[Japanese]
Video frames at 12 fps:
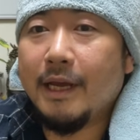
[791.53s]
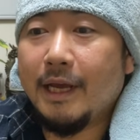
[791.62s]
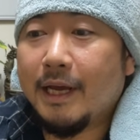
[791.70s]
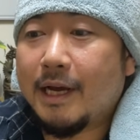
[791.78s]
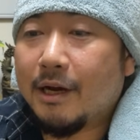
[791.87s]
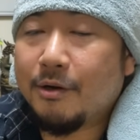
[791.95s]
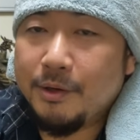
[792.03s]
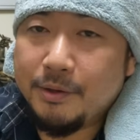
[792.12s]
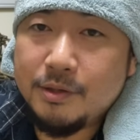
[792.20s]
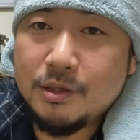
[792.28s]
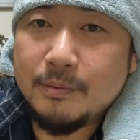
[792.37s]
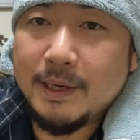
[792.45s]
えー、各
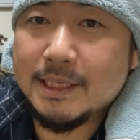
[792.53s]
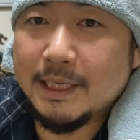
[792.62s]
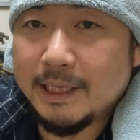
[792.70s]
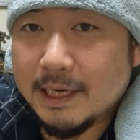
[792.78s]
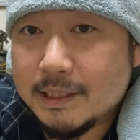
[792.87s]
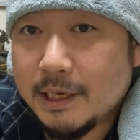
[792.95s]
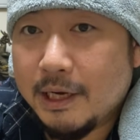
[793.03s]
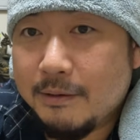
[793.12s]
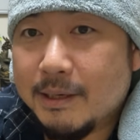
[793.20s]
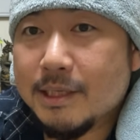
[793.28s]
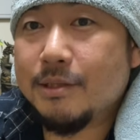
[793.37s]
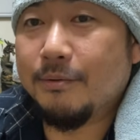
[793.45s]
YouTuber さんたくさんい
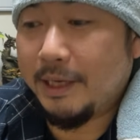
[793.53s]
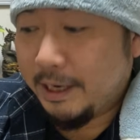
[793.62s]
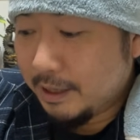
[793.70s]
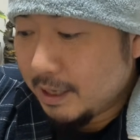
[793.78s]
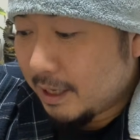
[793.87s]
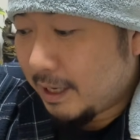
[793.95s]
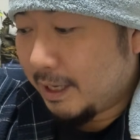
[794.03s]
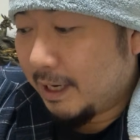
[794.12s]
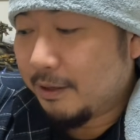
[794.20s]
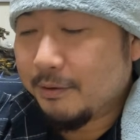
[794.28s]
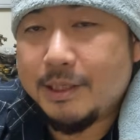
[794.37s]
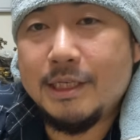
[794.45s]
ますので、はい、
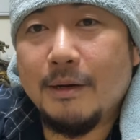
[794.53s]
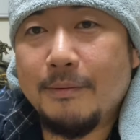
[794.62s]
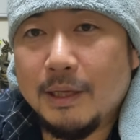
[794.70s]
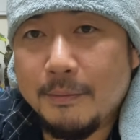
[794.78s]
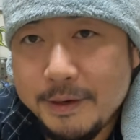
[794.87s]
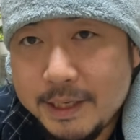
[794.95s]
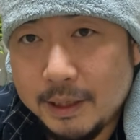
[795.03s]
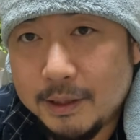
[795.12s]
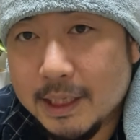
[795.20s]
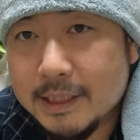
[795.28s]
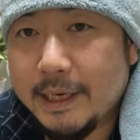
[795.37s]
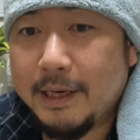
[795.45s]
あの、調べてみてく
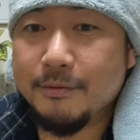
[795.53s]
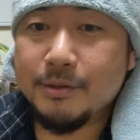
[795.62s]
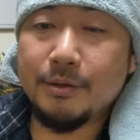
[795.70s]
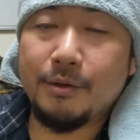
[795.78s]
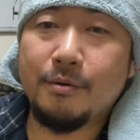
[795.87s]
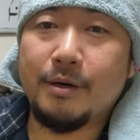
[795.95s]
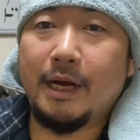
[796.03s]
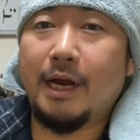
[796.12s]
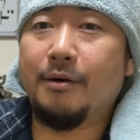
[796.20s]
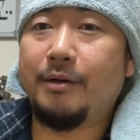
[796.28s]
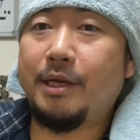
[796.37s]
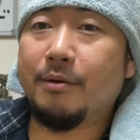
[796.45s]
ださい。運送業界、
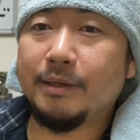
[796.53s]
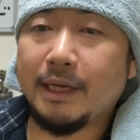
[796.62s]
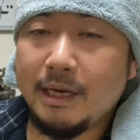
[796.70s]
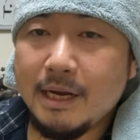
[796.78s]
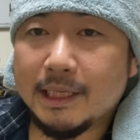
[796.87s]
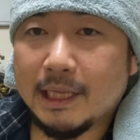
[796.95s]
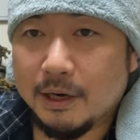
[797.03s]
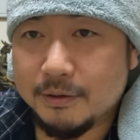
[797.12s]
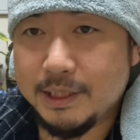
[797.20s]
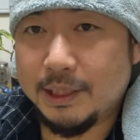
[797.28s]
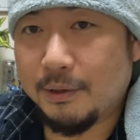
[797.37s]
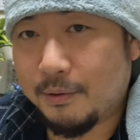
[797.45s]
あの、基本的には楽
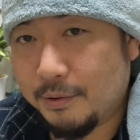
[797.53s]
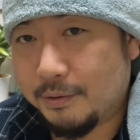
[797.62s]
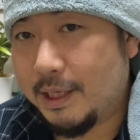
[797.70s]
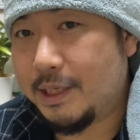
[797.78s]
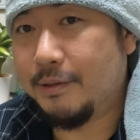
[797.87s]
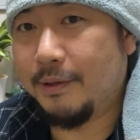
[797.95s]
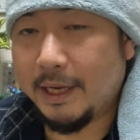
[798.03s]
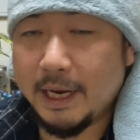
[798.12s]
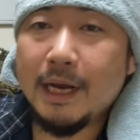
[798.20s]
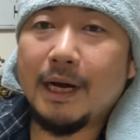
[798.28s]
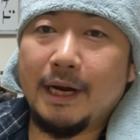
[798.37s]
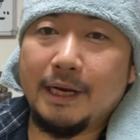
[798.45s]
しいところですので
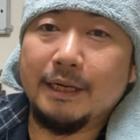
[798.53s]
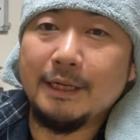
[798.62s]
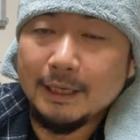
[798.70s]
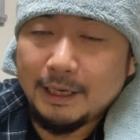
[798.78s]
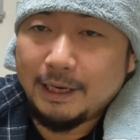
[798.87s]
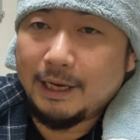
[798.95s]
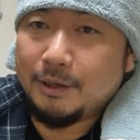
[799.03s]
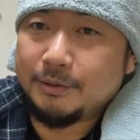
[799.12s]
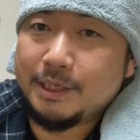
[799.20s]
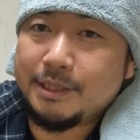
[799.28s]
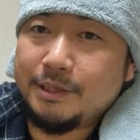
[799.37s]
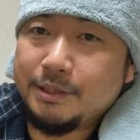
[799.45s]
ね。はい。えー、本
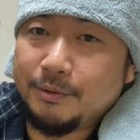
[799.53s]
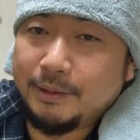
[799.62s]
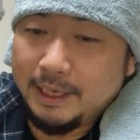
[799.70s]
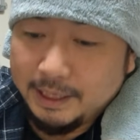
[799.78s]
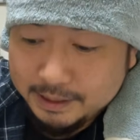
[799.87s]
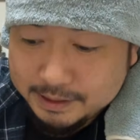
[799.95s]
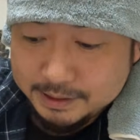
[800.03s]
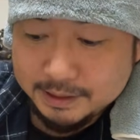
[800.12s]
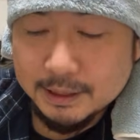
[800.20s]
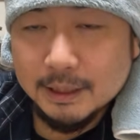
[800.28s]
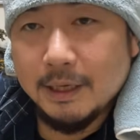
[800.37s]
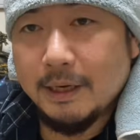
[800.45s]
日以上で
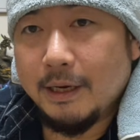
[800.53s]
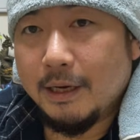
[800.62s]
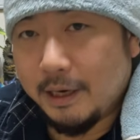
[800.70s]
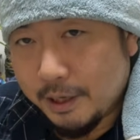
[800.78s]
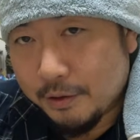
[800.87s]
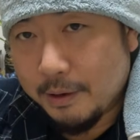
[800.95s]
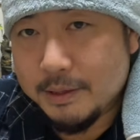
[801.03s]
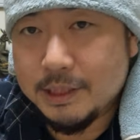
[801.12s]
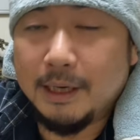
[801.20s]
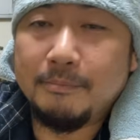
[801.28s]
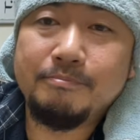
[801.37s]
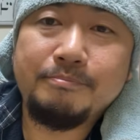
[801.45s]
す。えー、ありがとうございまし
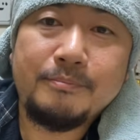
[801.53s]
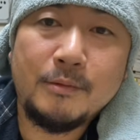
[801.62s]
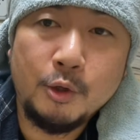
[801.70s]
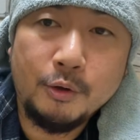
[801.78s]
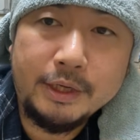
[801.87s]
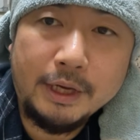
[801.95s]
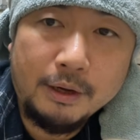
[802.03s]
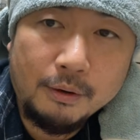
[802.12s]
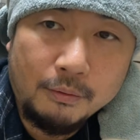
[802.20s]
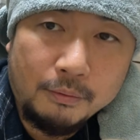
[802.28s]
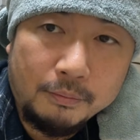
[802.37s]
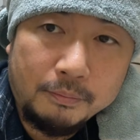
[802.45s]
た。ごきげん
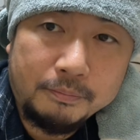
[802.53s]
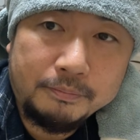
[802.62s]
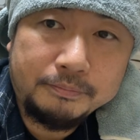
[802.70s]
よう。